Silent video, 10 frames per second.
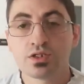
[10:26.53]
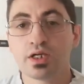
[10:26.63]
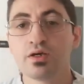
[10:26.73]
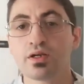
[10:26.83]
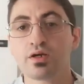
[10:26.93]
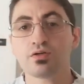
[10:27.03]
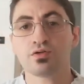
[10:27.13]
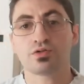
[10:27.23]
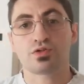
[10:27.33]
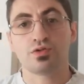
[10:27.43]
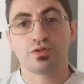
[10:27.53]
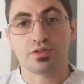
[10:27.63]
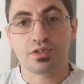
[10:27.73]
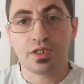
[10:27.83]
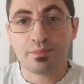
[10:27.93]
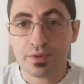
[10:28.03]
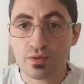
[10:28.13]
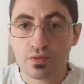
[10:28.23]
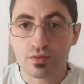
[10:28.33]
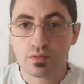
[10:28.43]
Cioè io riconosco di
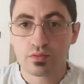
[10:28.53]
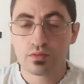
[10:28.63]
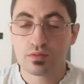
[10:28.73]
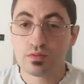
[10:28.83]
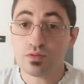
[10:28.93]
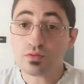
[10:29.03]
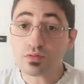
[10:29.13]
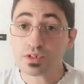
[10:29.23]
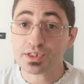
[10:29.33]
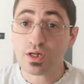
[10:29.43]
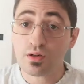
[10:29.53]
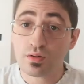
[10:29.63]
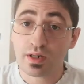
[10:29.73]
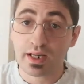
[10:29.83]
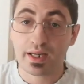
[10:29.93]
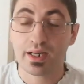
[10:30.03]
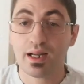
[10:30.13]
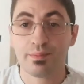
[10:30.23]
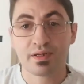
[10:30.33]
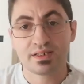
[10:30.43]
più l'unzione e
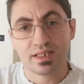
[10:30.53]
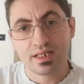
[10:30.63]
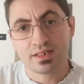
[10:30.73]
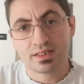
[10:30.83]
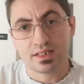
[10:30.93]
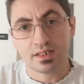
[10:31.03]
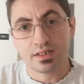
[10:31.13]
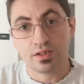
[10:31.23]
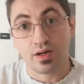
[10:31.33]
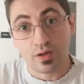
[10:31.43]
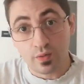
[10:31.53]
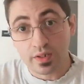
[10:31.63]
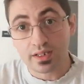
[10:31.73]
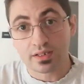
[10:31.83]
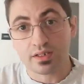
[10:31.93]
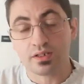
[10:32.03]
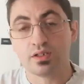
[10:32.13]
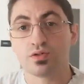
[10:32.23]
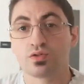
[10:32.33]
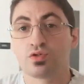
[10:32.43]
la presenza di Dio, la guida di
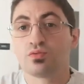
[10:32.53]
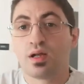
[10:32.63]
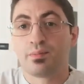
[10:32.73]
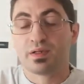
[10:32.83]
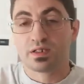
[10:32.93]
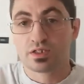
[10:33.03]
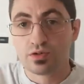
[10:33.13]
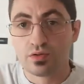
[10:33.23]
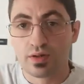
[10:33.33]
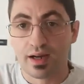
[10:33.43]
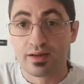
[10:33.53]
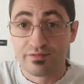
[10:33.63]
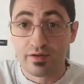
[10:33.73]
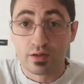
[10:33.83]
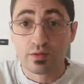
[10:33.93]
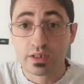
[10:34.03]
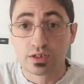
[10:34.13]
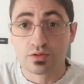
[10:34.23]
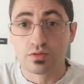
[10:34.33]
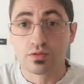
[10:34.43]
Dio su una persona che fa
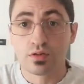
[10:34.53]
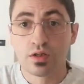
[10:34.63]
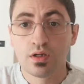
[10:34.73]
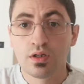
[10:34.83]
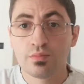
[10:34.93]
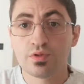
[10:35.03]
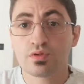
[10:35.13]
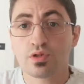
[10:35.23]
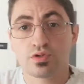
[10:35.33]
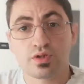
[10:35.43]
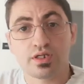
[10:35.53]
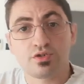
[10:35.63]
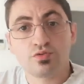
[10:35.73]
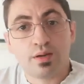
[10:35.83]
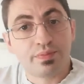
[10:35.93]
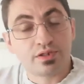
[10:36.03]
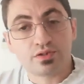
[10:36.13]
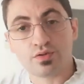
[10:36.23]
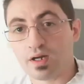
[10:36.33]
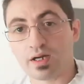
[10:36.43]
questo piuttosto che su una
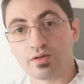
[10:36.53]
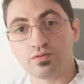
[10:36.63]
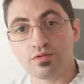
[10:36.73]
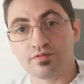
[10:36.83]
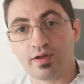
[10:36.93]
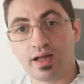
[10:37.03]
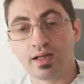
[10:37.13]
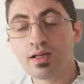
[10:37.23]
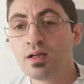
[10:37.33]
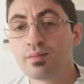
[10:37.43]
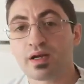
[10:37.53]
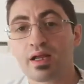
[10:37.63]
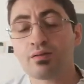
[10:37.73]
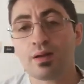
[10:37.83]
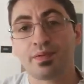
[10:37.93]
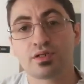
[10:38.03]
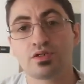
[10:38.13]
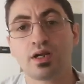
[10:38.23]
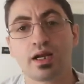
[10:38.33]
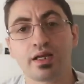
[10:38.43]
persona che non lo fa, perché una
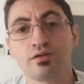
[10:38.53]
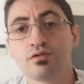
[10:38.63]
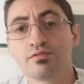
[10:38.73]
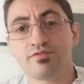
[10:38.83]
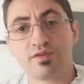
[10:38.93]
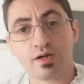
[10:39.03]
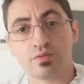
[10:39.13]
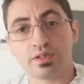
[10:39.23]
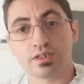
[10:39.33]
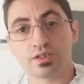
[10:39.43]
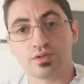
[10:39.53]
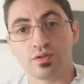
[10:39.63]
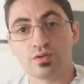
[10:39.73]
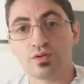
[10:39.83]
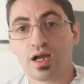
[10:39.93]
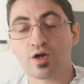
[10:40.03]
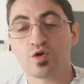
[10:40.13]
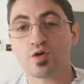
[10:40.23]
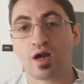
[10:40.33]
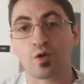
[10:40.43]
persona che non fa questo non ha
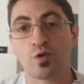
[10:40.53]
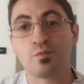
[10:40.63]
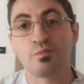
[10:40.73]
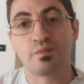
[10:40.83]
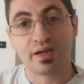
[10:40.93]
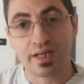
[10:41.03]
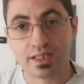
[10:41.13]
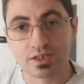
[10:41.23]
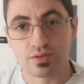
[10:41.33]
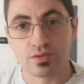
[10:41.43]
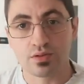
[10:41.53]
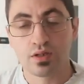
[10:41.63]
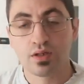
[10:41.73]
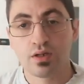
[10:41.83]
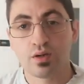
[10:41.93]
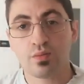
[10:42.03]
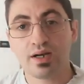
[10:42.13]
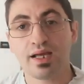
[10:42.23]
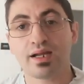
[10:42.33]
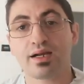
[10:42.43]
ancora compreso
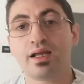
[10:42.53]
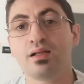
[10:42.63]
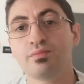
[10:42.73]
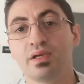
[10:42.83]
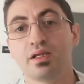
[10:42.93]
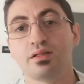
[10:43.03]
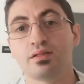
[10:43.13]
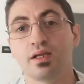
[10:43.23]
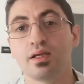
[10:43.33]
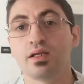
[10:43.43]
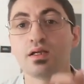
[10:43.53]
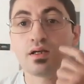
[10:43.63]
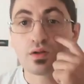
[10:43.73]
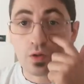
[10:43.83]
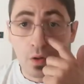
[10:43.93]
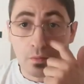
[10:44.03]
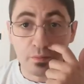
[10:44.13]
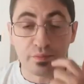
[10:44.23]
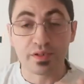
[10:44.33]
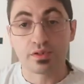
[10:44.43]
qual è realmente il
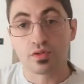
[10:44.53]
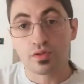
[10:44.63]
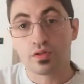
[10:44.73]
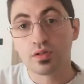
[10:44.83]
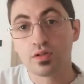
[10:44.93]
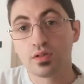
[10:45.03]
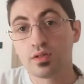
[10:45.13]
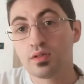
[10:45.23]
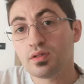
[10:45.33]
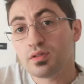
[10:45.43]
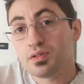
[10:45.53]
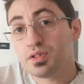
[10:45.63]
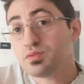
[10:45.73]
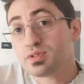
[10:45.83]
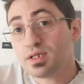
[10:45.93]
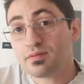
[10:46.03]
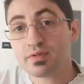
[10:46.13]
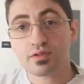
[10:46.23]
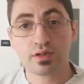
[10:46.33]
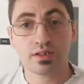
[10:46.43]
compito di un
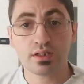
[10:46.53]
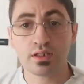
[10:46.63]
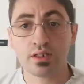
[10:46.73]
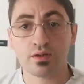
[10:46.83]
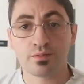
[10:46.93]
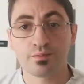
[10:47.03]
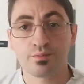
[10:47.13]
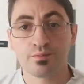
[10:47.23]
servitore di Dio.